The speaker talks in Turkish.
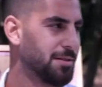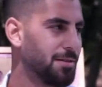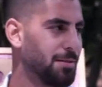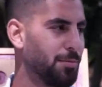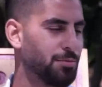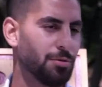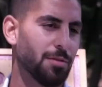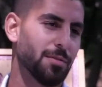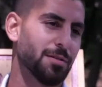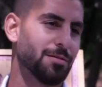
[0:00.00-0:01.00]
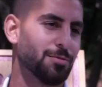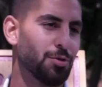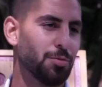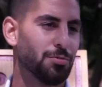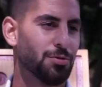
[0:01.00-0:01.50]
satın almak için ama
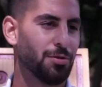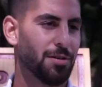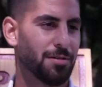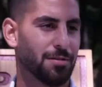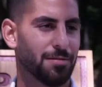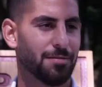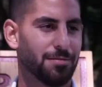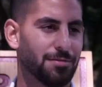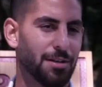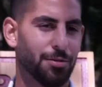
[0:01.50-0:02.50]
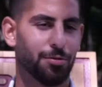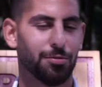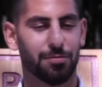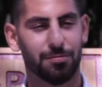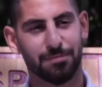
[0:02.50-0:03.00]
kulübümüz öyle şey
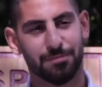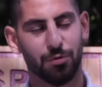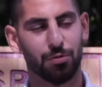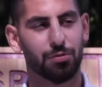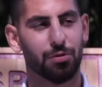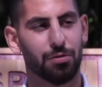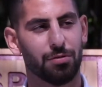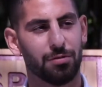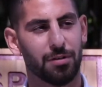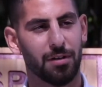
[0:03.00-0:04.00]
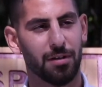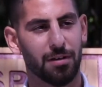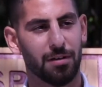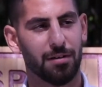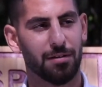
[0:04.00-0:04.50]
gördü, uygun gördü.
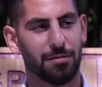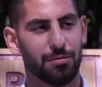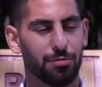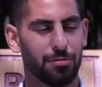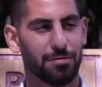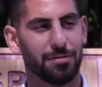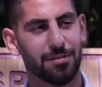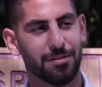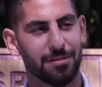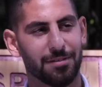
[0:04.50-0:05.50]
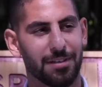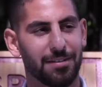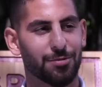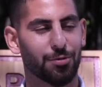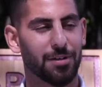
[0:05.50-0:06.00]
E, o
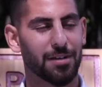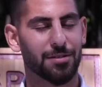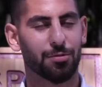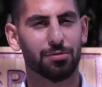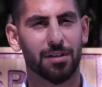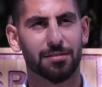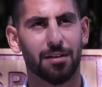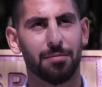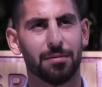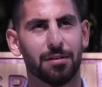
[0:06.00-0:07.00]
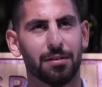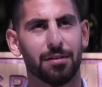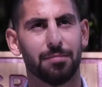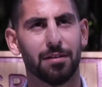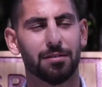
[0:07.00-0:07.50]
dediğin soruya gelecek olursak da abi
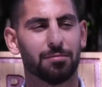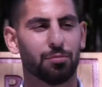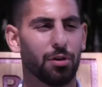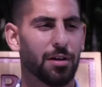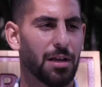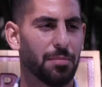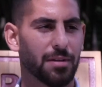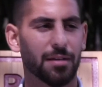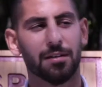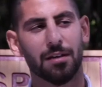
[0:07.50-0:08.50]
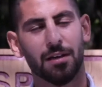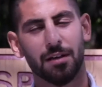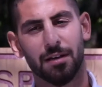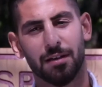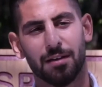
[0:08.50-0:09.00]
e, ben buraya gelmeden
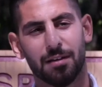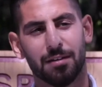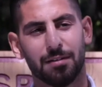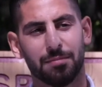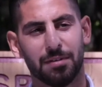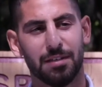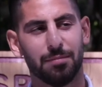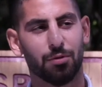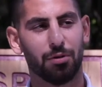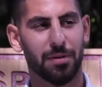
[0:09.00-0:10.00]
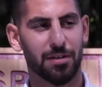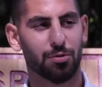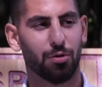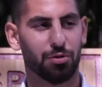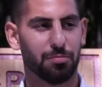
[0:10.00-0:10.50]
e, bir 20 gol
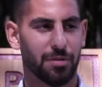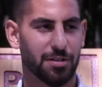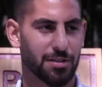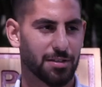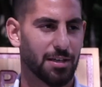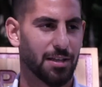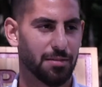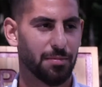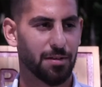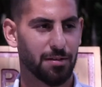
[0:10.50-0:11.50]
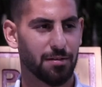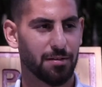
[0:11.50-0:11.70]
barajı koydum açıkçası kendime.